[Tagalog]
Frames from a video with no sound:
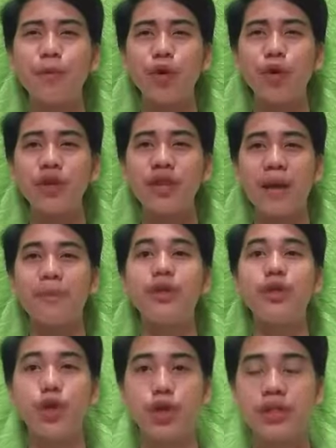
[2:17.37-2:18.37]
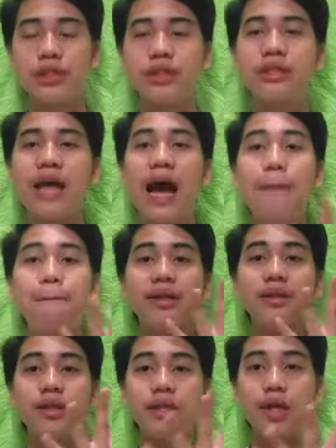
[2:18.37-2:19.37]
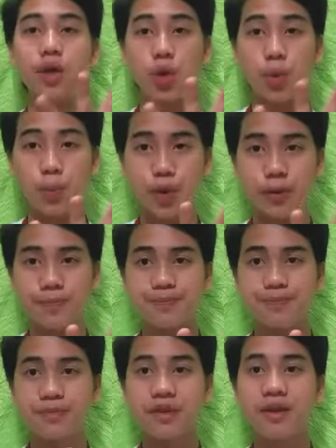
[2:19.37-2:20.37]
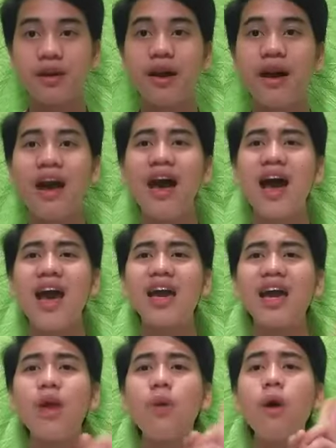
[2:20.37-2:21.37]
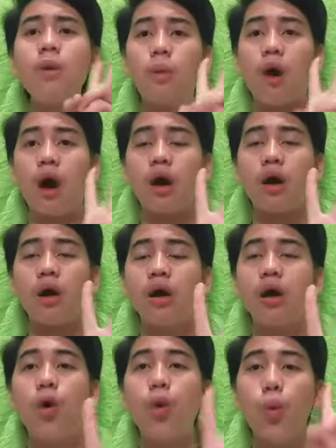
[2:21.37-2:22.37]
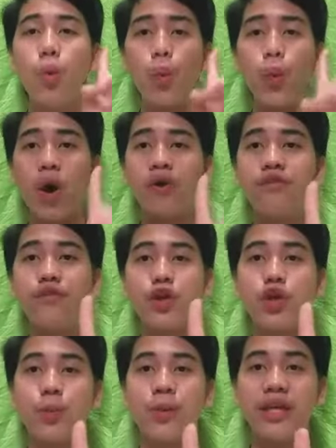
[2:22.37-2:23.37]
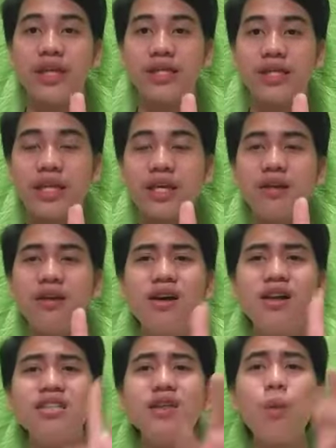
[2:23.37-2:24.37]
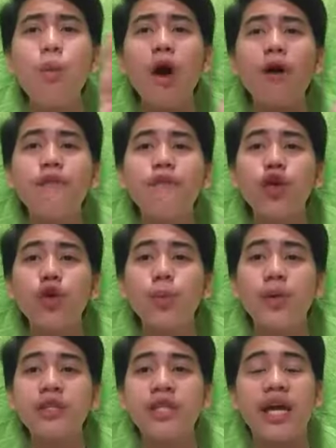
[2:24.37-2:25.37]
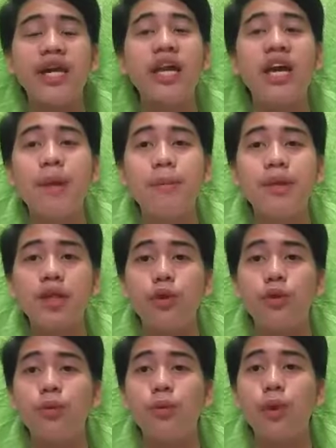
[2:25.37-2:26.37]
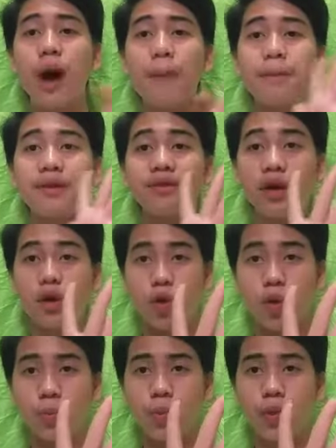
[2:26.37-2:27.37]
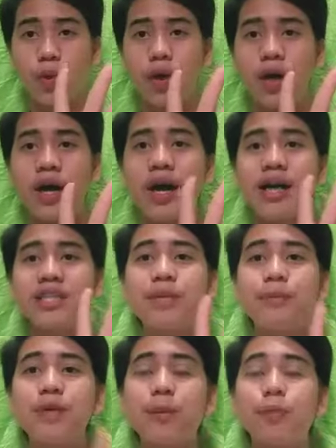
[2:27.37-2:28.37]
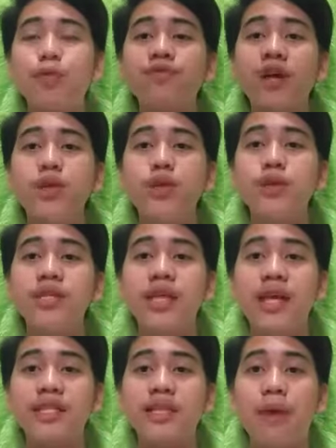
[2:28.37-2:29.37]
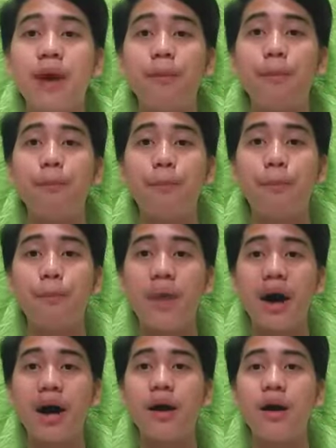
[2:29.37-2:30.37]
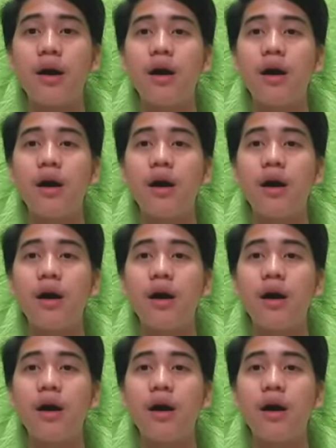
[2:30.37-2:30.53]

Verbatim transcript: po namin doon sa apat din na grupo. Ay kalawang walk. Walk for community. Sa walk for community ay nagamit na yung apat na grupo kasi pinapunta doon sila sa mga, ba,